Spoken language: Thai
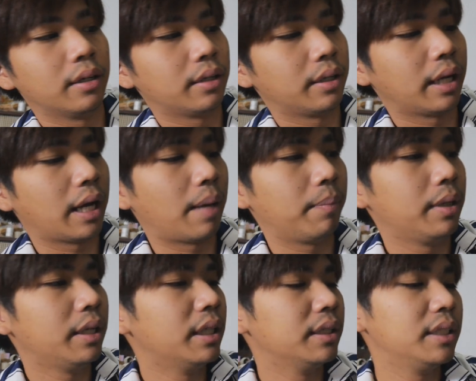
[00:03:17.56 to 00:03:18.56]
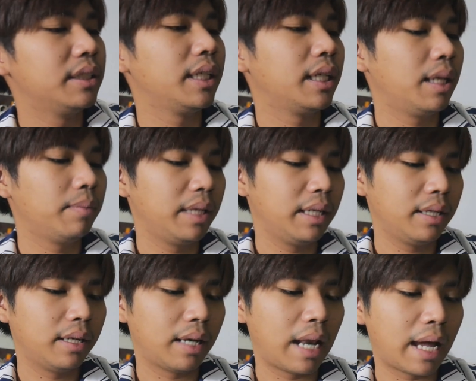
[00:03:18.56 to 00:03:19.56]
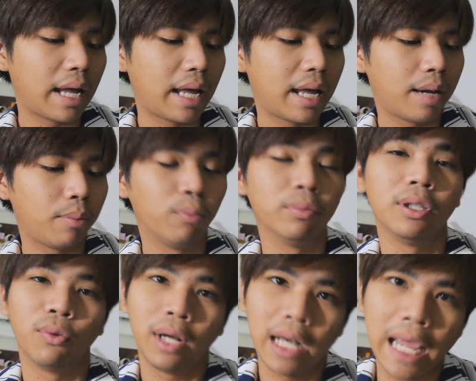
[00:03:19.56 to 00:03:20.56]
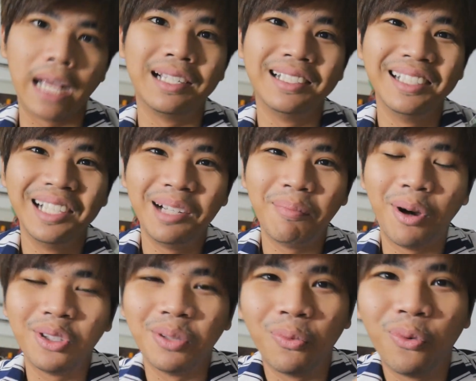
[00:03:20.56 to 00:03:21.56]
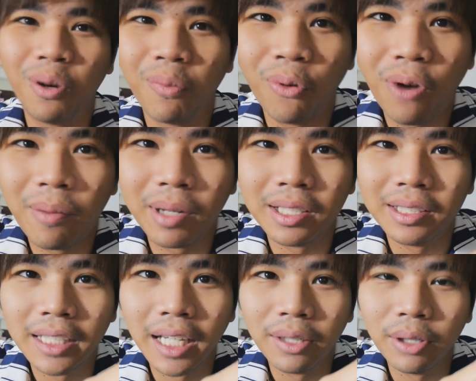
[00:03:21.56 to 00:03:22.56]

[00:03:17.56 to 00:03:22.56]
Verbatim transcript: อะๆนะครับจริงๆเล่มนี้ราคาผมถือว่าแรงพอสมควรเพราะว่ามันเนี่ย